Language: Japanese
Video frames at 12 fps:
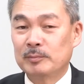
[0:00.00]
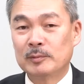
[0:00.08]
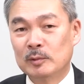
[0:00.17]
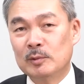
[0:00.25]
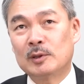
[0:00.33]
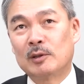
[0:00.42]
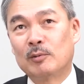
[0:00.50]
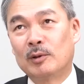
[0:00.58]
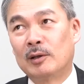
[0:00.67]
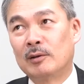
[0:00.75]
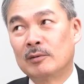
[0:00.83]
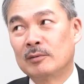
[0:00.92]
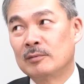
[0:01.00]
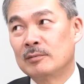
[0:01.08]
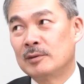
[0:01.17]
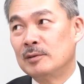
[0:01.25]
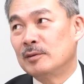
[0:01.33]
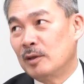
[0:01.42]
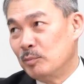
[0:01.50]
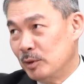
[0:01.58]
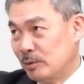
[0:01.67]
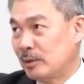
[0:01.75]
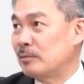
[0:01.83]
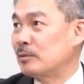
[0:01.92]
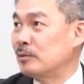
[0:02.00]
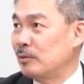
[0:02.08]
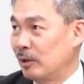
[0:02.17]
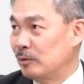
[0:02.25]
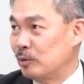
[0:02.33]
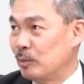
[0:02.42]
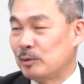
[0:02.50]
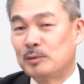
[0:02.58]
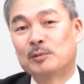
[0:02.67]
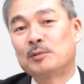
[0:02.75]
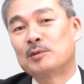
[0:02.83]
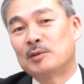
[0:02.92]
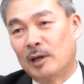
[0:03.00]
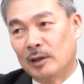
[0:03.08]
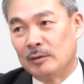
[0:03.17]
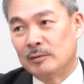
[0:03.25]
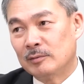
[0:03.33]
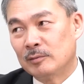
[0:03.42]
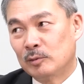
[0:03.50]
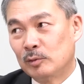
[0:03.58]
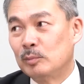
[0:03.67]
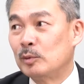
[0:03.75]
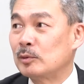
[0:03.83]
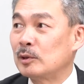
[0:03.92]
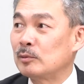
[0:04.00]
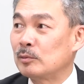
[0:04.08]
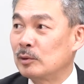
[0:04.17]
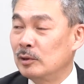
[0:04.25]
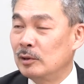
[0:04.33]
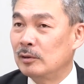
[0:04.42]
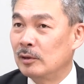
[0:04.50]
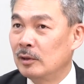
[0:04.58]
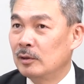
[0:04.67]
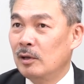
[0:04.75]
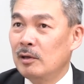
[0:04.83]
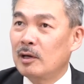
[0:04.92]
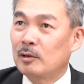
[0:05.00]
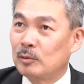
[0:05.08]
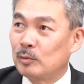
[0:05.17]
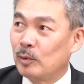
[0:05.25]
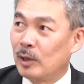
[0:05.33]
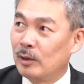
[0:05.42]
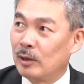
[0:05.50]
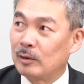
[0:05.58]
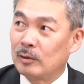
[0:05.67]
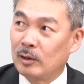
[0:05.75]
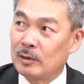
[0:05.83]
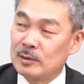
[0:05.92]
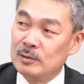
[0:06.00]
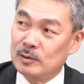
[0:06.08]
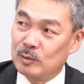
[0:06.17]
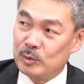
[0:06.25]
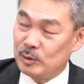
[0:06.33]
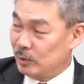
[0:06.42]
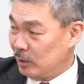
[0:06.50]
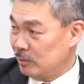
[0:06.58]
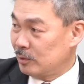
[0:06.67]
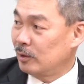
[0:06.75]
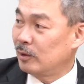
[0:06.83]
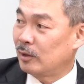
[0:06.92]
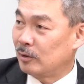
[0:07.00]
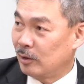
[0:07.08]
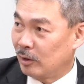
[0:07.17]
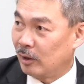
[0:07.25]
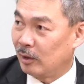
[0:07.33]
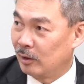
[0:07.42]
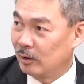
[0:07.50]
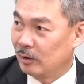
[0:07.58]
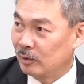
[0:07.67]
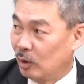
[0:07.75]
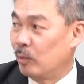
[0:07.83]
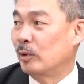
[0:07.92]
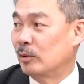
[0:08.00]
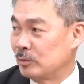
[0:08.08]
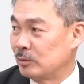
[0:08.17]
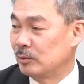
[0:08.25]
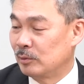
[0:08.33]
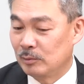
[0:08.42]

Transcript: はい、そしたらこれ、親善便近づきたいという祭りごとしたいと思った時に、誰かの奴隷だったら親善便近づけないからダメなんですよ。